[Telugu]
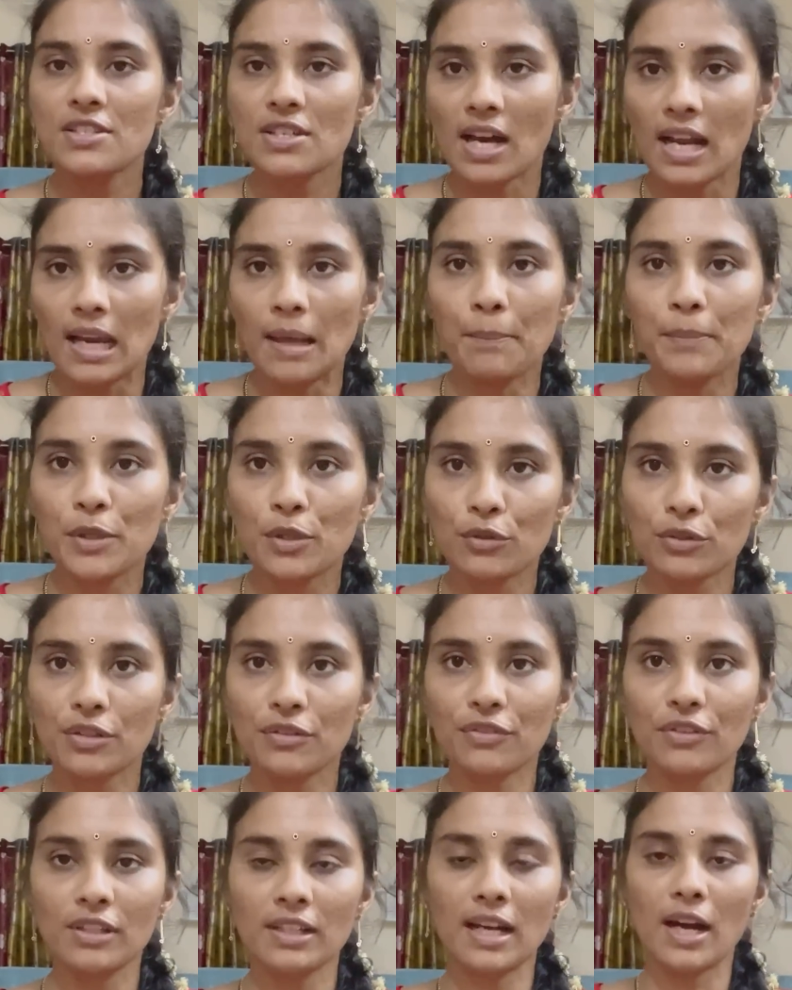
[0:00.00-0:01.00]
చాలా
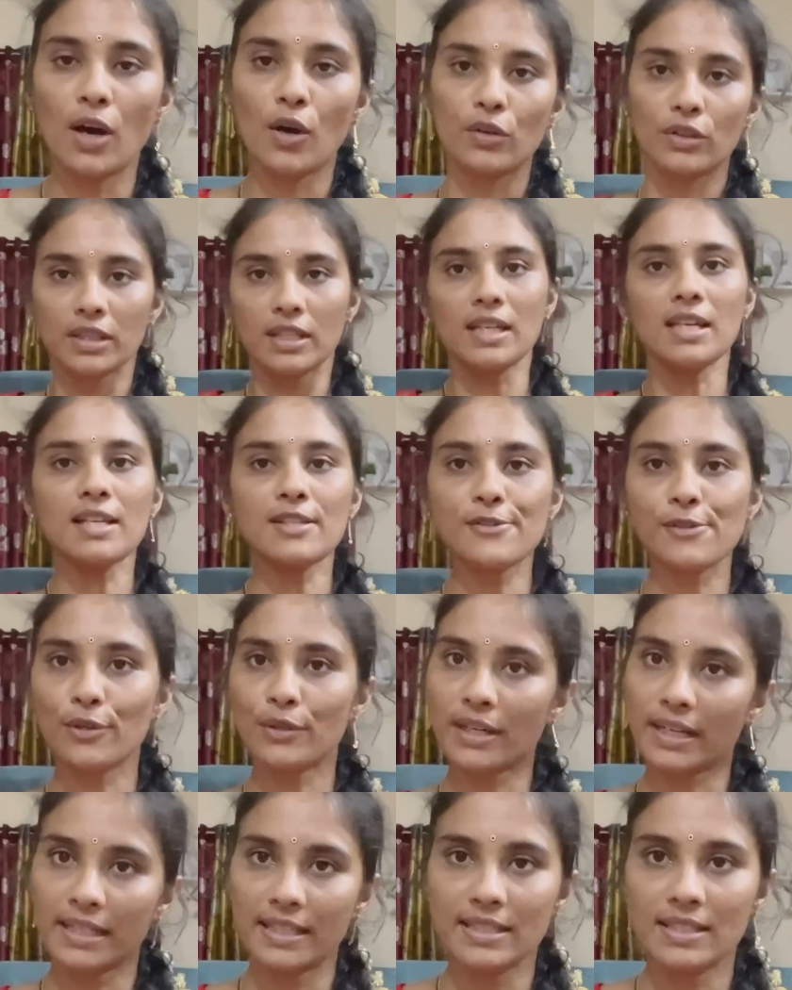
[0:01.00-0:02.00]
బ్యూటిఫుల్గా ఉంది సో
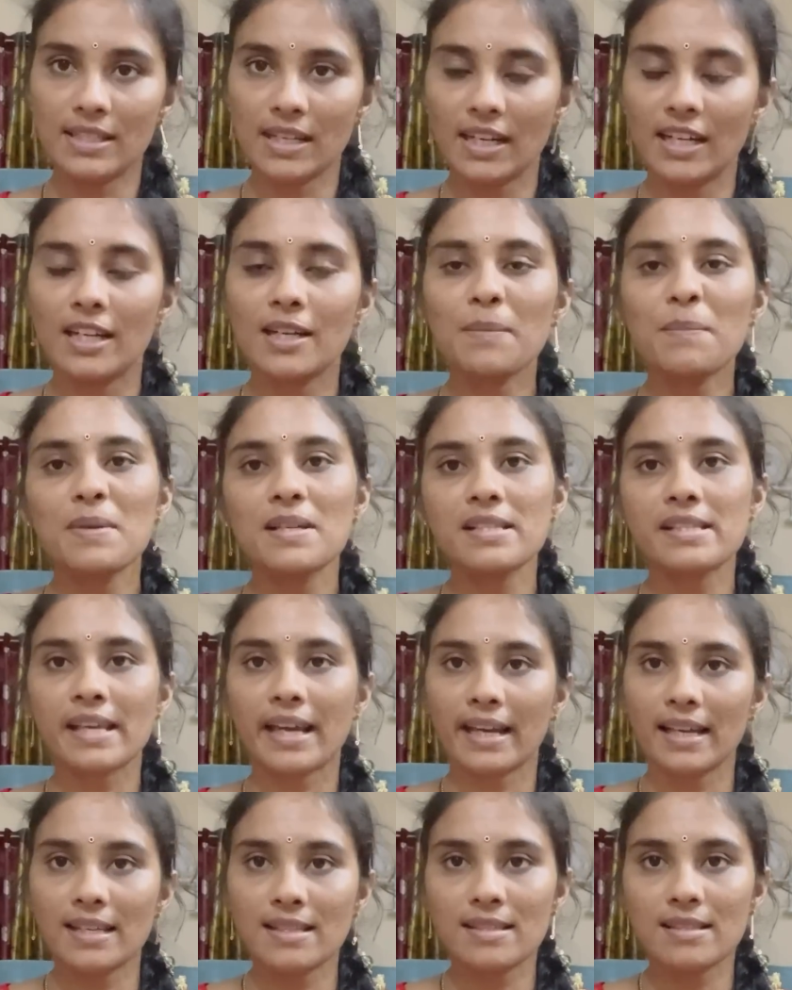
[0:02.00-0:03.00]
ట్రై చేయండి మీ
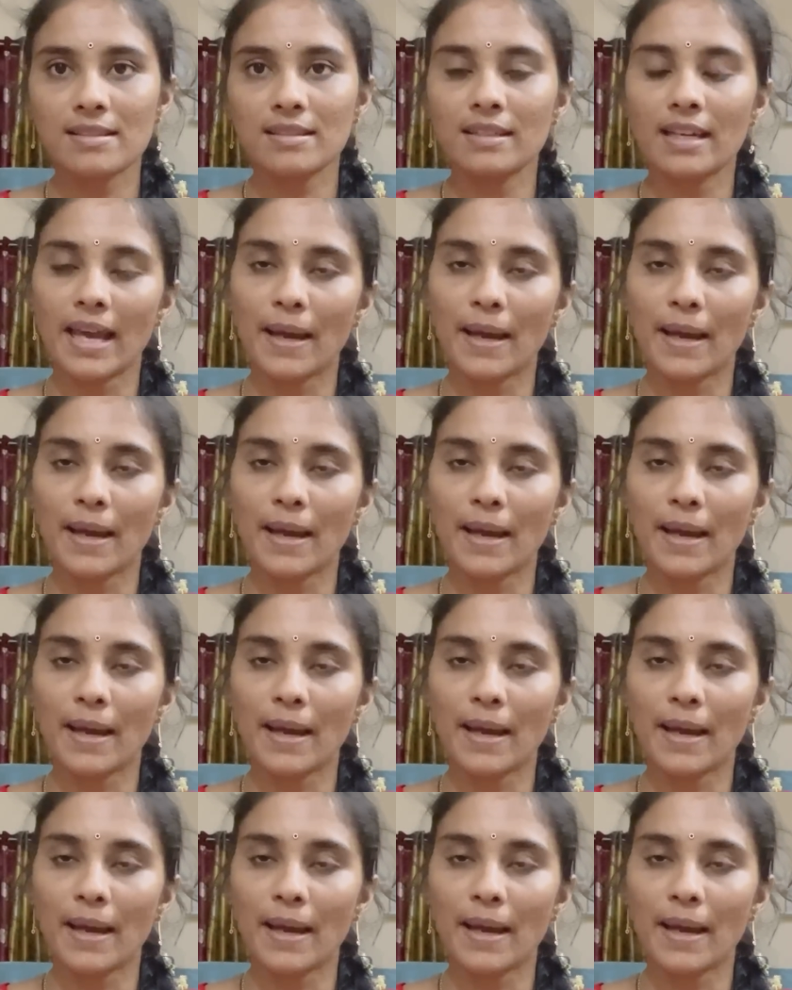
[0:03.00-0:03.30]
సైజ్